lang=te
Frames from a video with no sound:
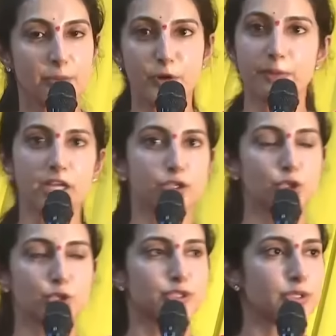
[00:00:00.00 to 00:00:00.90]
ఇప్పుడు మనం
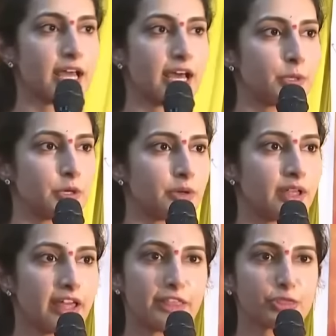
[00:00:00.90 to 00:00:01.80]
చూస్తున్నాము
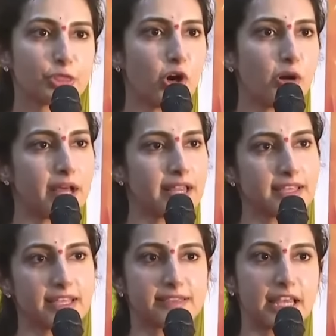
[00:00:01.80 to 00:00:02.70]

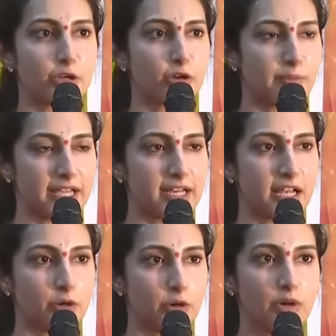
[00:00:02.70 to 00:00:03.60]
ఎంతోమంది తెలుగు
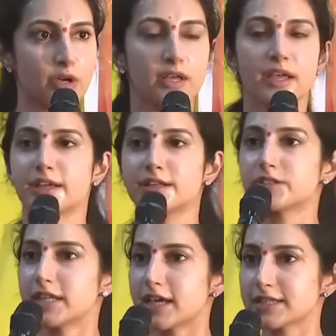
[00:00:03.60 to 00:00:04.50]
మహిళలు
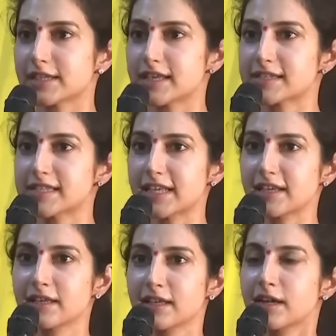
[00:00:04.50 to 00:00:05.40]
ఇంజనీరింగ్ చేసి
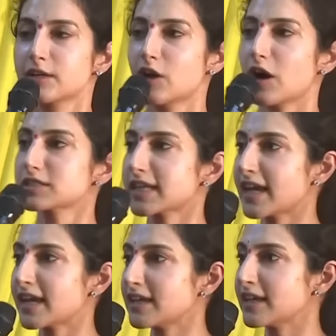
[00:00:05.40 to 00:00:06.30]

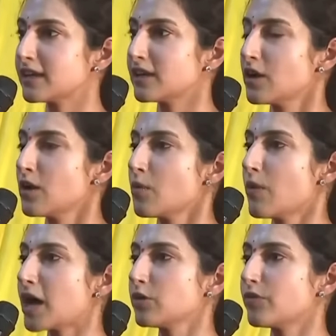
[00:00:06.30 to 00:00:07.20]
డాక్టర్ అయ్యి
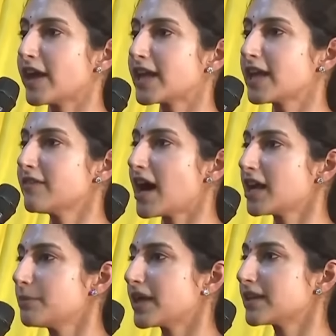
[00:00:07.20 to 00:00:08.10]
వాళ్ళు వేరే
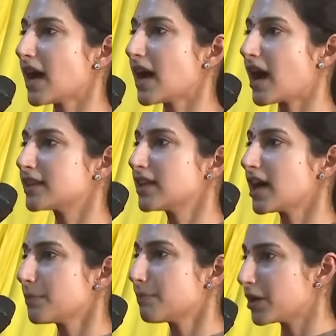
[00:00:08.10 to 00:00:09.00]
వాళ్ళ మీద
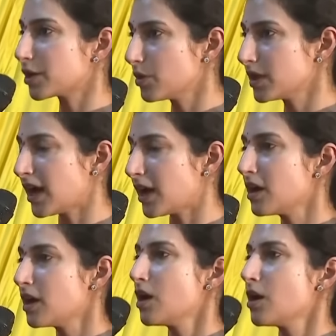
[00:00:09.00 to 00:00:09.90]
ఆధారపడకుండా
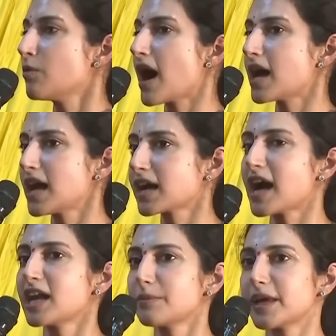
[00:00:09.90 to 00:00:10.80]
వాళ్ళ
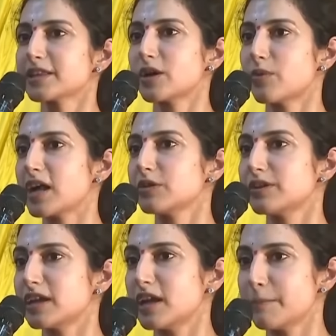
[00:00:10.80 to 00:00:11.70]
కాళ్ళ మీద వాళ్ళు
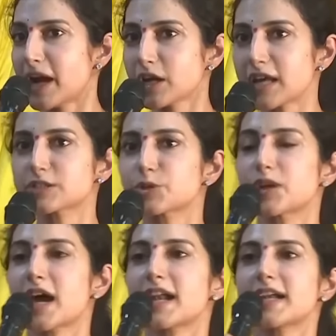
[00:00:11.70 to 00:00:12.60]

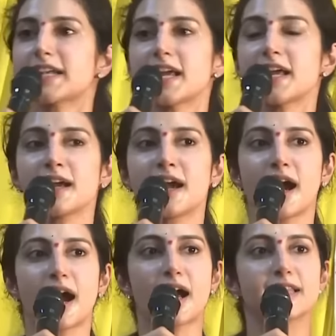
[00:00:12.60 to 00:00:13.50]
నిలబడగలుగుతున్నారంటే
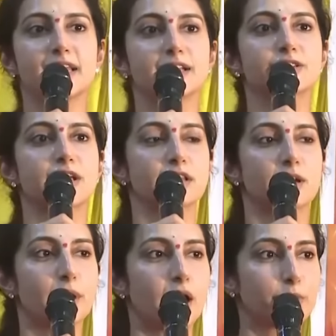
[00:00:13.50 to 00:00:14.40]
అది
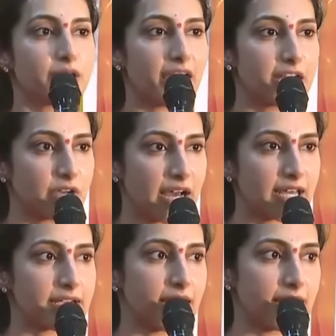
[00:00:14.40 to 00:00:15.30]
చంద్రబాబు నాయుడు
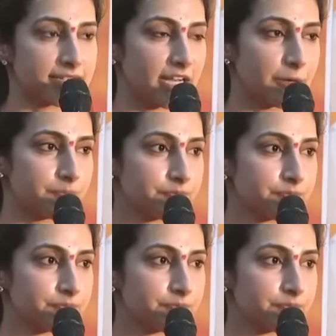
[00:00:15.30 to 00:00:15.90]
గారి ఘనత